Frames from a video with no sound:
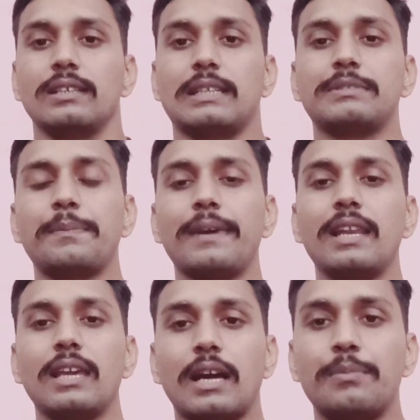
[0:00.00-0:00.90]
सबसे
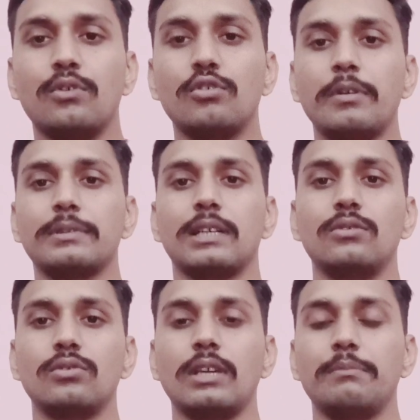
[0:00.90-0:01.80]
पहले आप लोगों को मैं बता
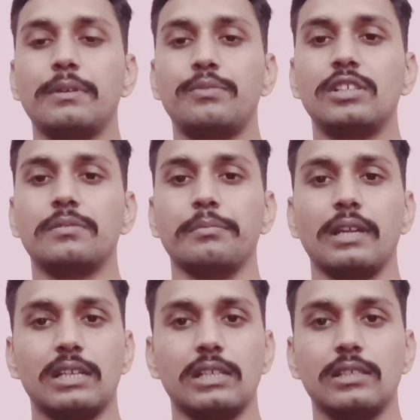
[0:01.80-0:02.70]
दूं कि एमपी पुलिस
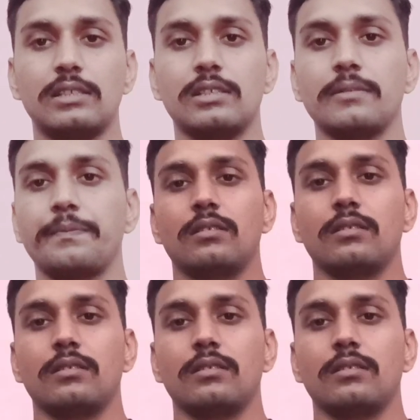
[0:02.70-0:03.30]
मेरिट लिस्ट